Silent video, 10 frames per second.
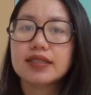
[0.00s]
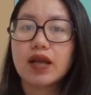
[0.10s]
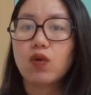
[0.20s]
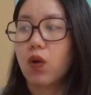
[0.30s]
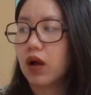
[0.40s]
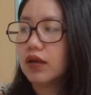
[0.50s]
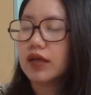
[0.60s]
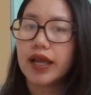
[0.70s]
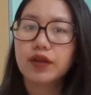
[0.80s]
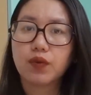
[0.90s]
sát khuẩn
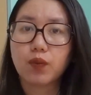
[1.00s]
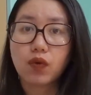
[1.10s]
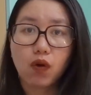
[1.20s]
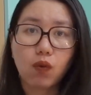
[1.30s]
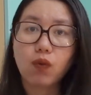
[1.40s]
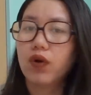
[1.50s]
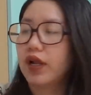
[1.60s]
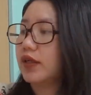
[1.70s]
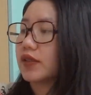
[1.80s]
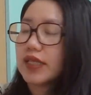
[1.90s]
các dụng cụ
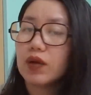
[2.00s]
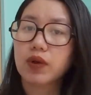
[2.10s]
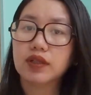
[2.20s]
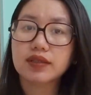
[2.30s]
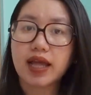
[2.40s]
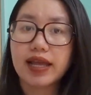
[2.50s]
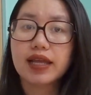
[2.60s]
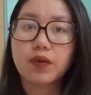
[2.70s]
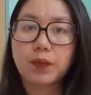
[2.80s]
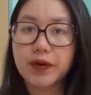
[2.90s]
nè để sát khuẩn
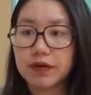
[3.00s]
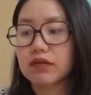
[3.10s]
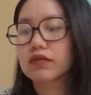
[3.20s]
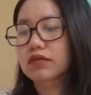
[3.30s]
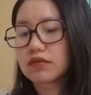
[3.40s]
tay cũng được